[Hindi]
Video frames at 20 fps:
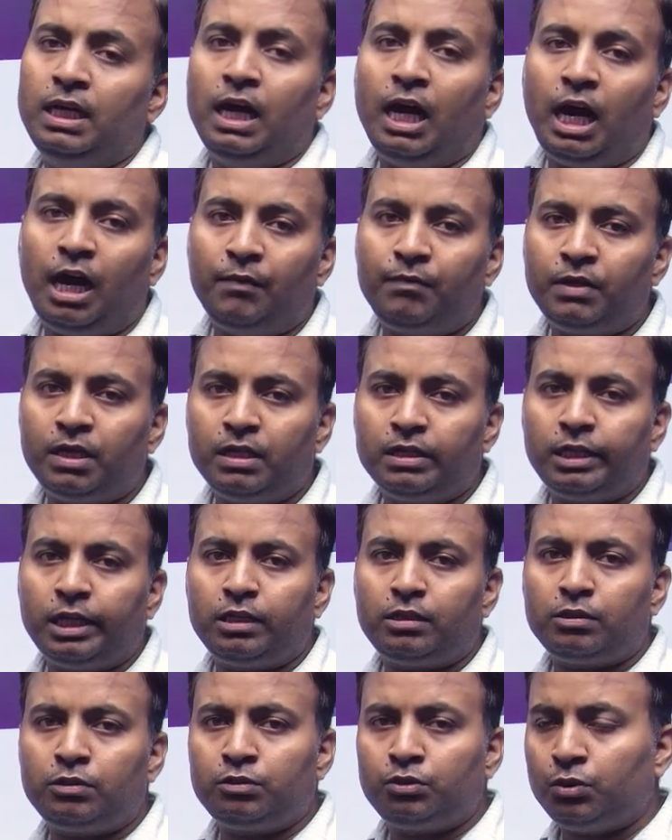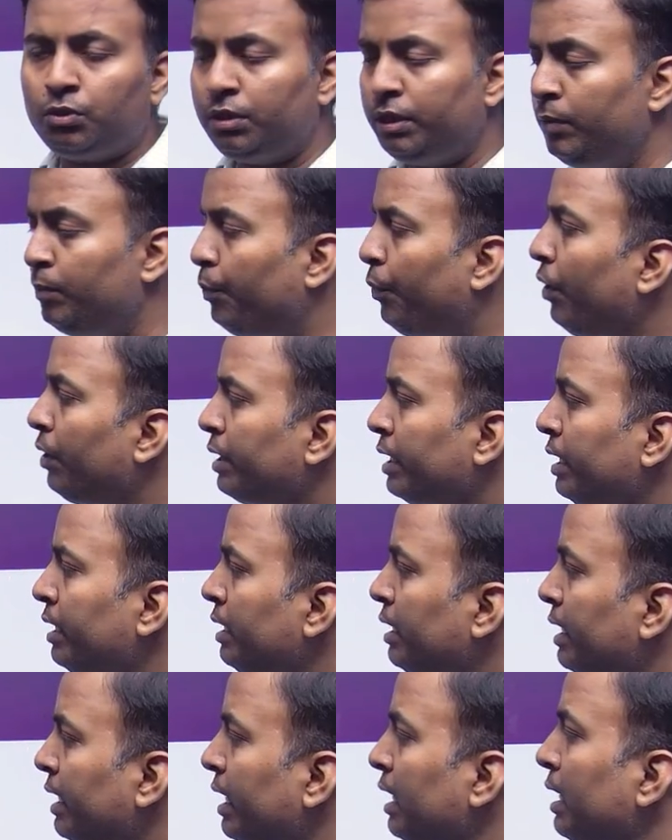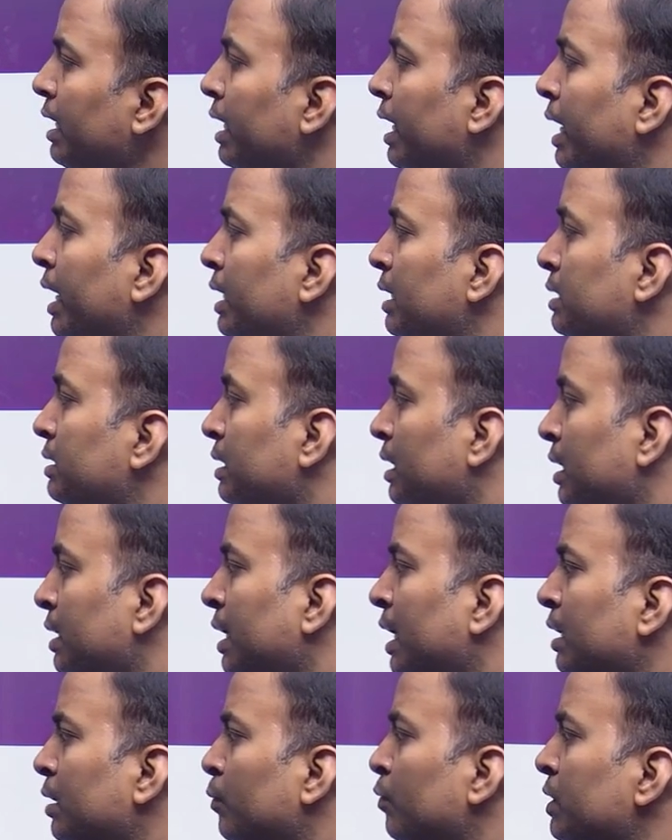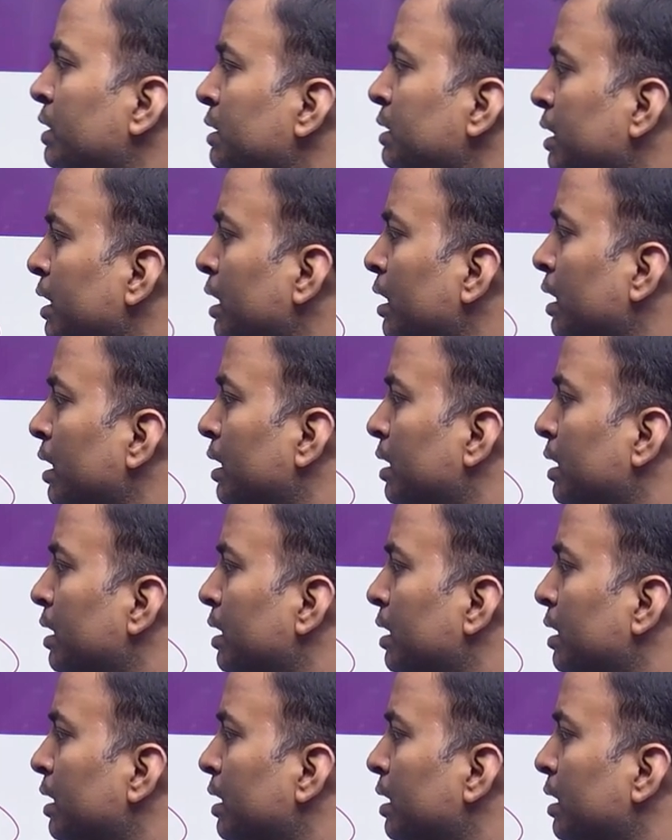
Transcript: आफ्टर दैट जो इम्पोर्टेंट किंग है इस कर्नाट वंश के